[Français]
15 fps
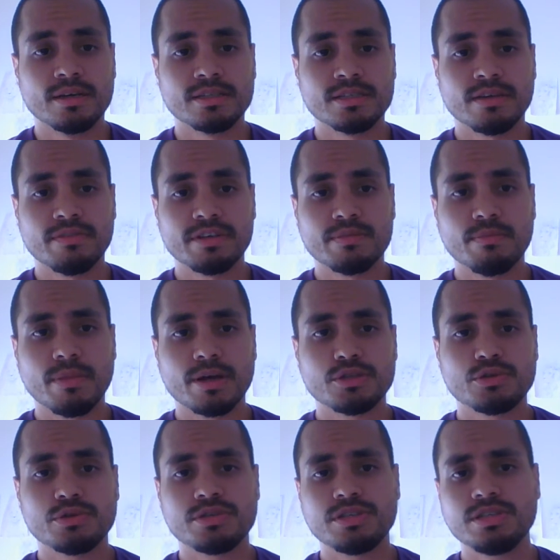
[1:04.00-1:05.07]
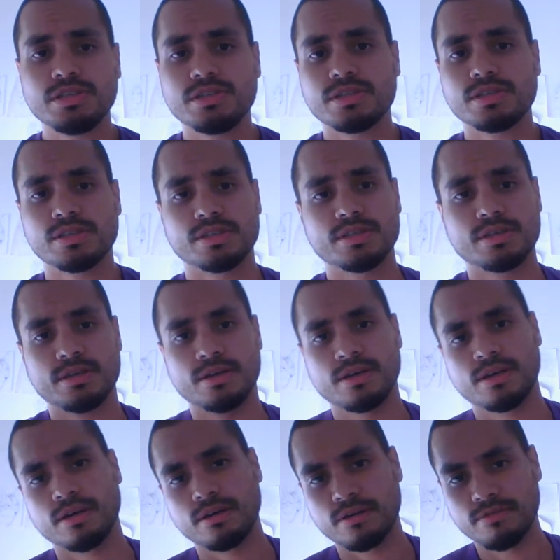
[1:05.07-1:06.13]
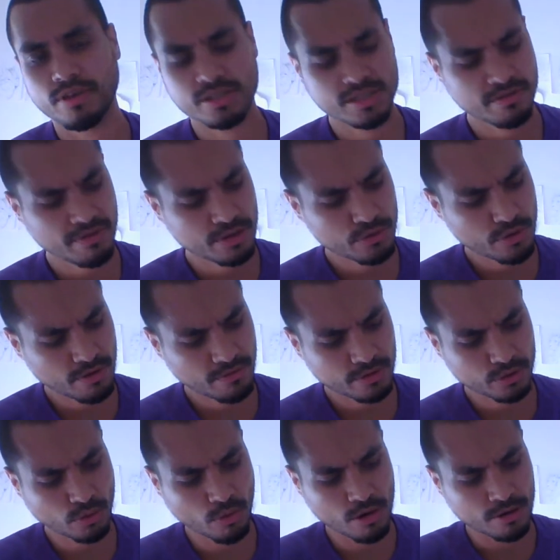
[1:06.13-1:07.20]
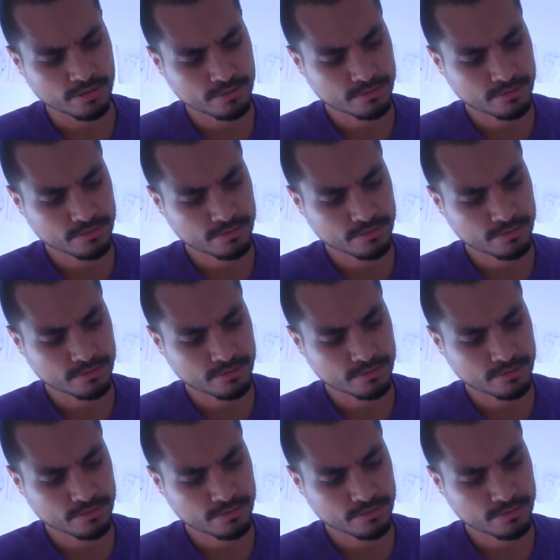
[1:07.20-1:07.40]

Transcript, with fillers: ça va être Matthieu 6, versets 22 à 23.